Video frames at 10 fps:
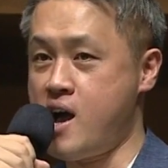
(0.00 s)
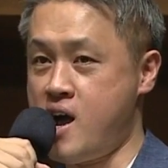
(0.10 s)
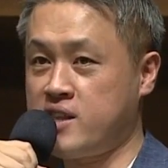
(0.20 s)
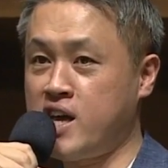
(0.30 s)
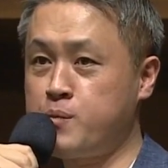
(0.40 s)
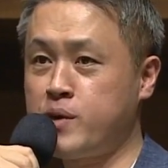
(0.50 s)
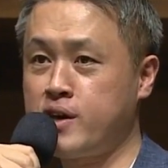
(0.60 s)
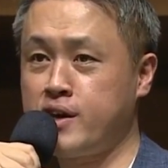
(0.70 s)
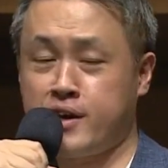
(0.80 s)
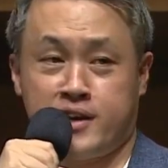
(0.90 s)

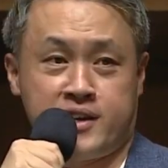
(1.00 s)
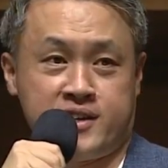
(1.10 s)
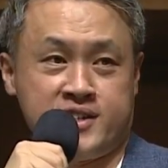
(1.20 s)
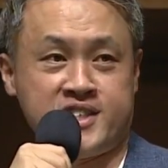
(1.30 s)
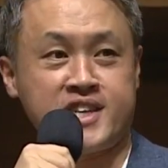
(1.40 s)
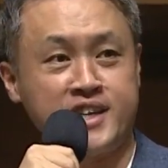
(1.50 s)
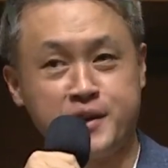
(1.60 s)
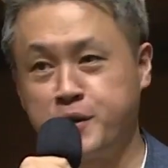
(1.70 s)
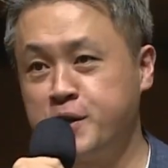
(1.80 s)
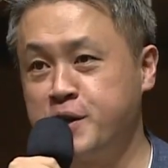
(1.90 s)
아담의
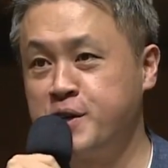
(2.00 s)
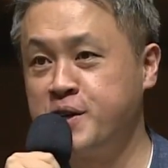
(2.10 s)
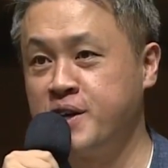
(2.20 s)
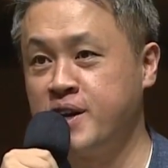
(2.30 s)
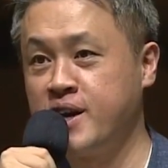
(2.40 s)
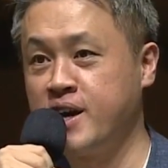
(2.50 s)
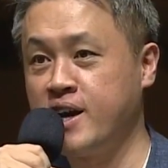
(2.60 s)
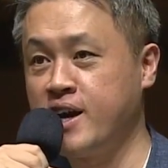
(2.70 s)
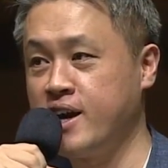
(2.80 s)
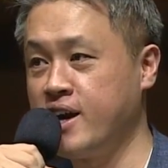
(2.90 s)
시간인 거예요.
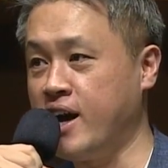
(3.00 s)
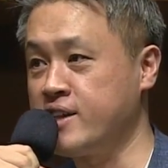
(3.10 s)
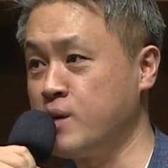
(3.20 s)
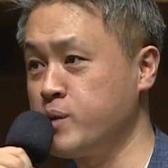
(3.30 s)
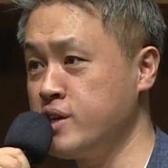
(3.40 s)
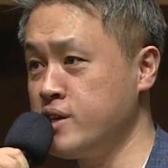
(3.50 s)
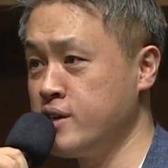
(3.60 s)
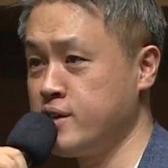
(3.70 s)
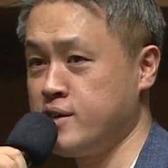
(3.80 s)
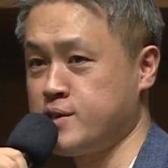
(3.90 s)
아담이
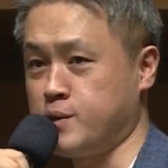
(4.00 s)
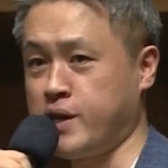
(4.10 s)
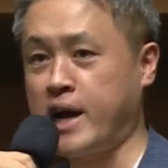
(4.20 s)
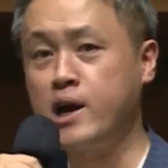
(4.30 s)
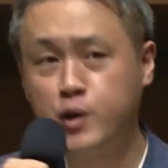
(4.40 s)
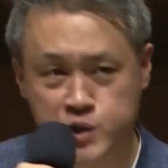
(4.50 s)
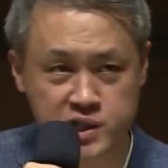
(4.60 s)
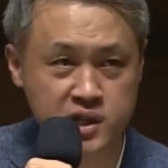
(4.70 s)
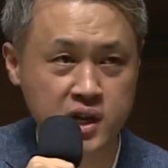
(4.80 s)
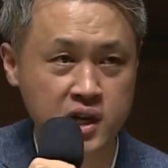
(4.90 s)
선택할
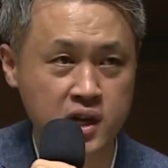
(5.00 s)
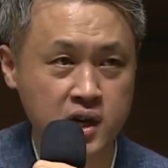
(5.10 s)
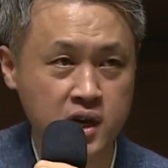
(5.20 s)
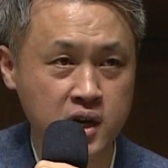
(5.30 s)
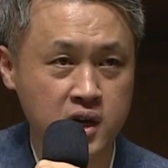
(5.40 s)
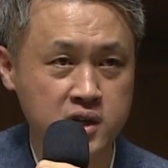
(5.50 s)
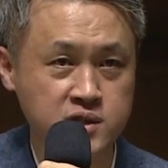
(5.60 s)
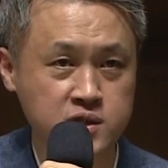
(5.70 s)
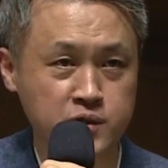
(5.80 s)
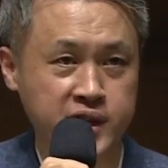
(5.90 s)
것인가,
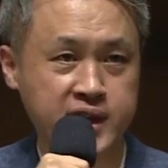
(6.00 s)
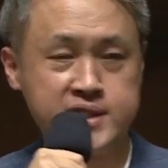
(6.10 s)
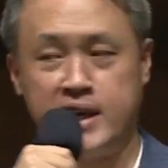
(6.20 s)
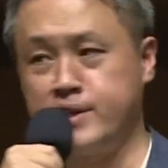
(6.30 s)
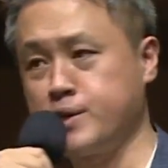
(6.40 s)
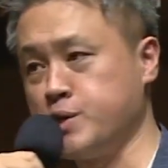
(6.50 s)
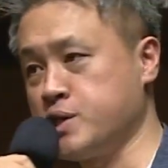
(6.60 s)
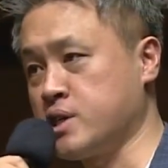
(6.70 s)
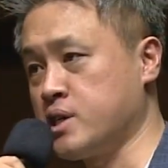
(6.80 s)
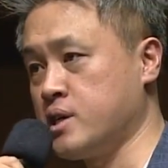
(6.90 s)
선택하지 않을
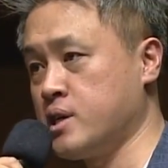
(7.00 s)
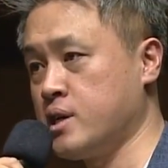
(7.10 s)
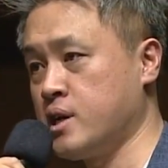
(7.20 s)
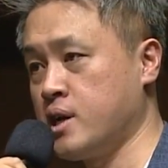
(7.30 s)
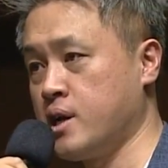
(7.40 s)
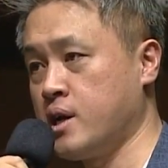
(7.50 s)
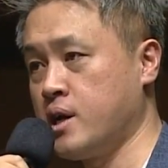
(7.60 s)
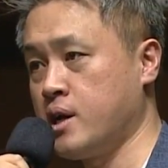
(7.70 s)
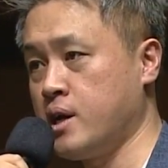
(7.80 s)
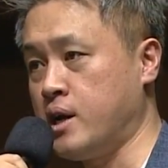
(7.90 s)
것인가.
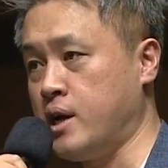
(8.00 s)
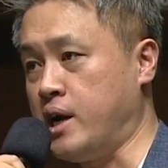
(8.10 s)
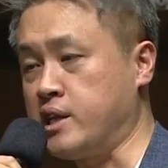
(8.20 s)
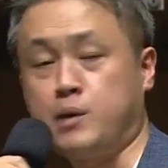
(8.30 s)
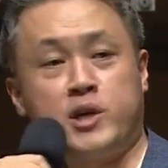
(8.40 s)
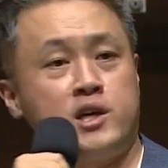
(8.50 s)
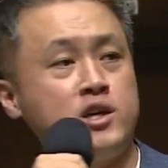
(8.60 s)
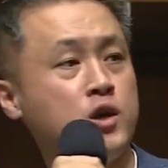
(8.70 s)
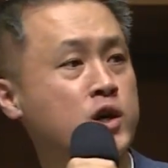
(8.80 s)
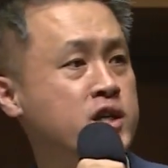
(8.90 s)
아담이
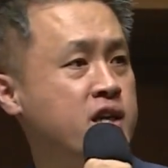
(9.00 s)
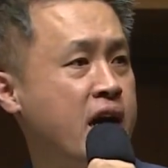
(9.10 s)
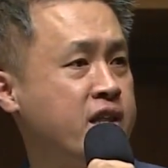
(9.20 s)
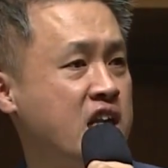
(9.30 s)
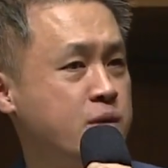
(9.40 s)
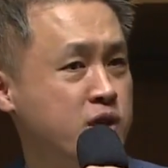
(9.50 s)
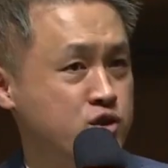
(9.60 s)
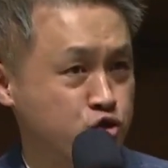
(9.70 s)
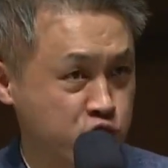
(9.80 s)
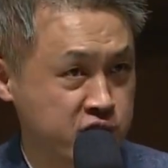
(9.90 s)
이 여인이 하나님이
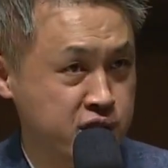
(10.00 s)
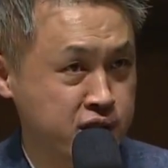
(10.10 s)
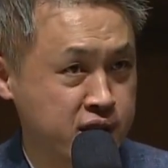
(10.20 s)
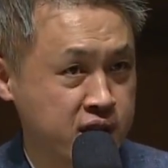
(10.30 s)
주신